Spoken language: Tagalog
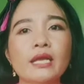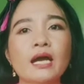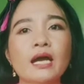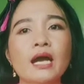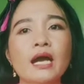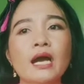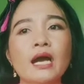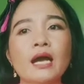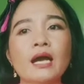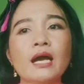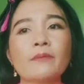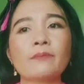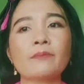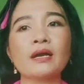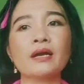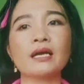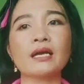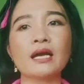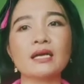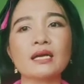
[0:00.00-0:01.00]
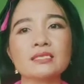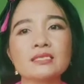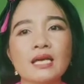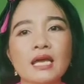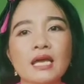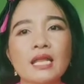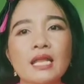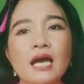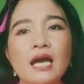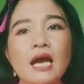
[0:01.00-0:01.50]
ang, ang
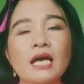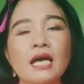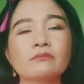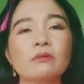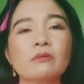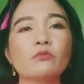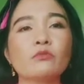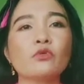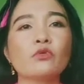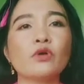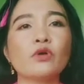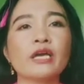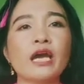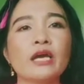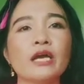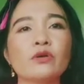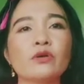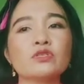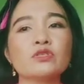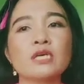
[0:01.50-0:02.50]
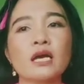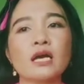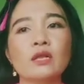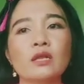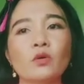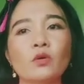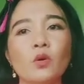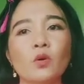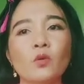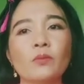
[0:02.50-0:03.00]
pagkakasala at mamuhay ayon sa
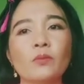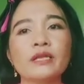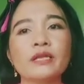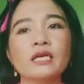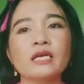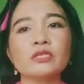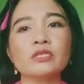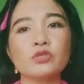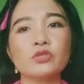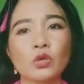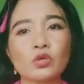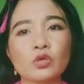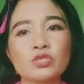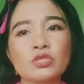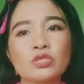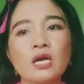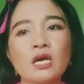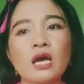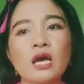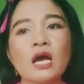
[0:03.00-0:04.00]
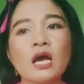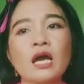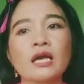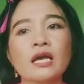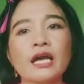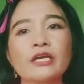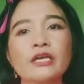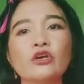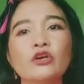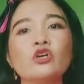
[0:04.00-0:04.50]
kalooban ng Diyos,
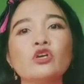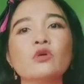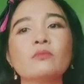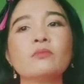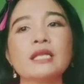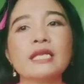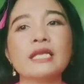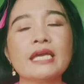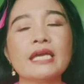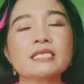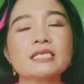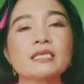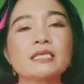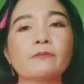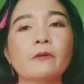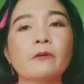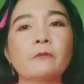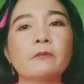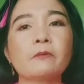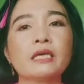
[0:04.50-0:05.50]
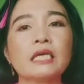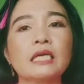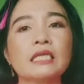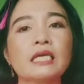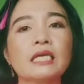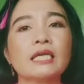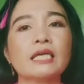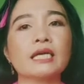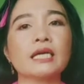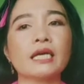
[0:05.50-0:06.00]
kayo'y gumaling sa
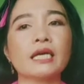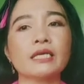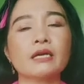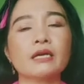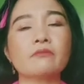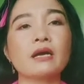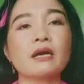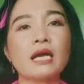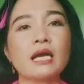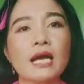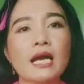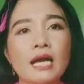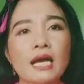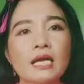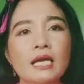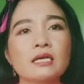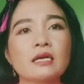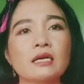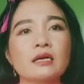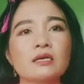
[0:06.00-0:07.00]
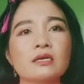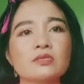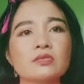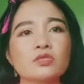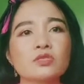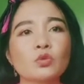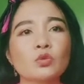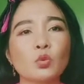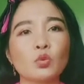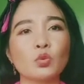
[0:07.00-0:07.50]
pamamagitan ng kanyang mga
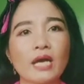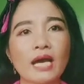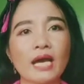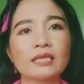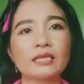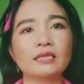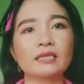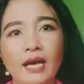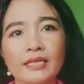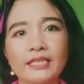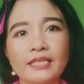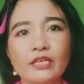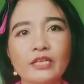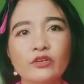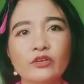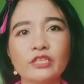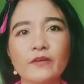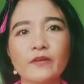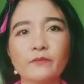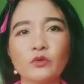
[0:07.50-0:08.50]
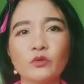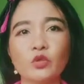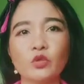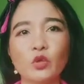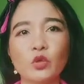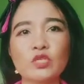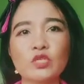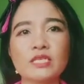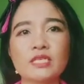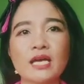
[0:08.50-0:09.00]
sugat. At ganoon din po
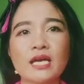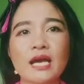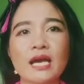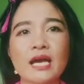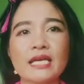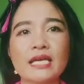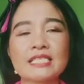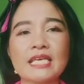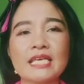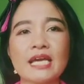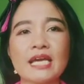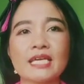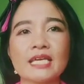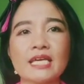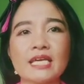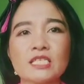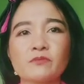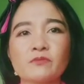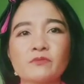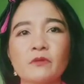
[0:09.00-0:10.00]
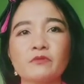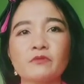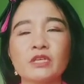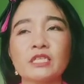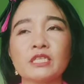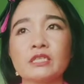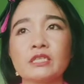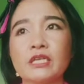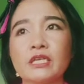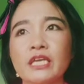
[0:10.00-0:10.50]
doon sa Isaiah
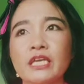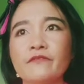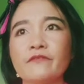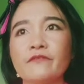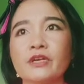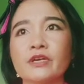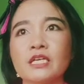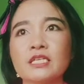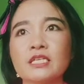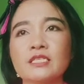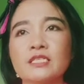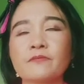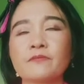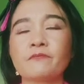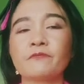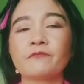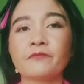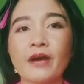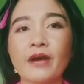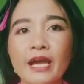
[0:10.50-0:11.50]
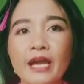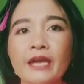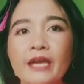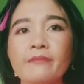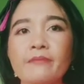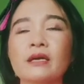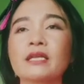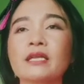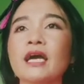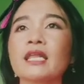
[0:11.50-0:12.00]
53 verse 5,
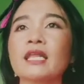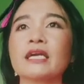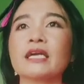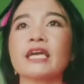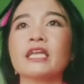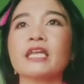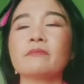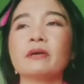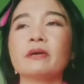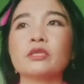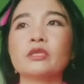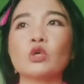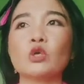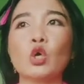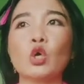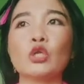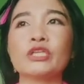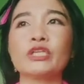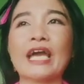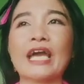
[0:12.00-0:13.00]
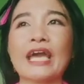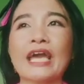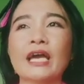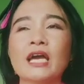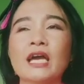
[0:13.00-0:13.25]
ang nakalagay naman doon, de,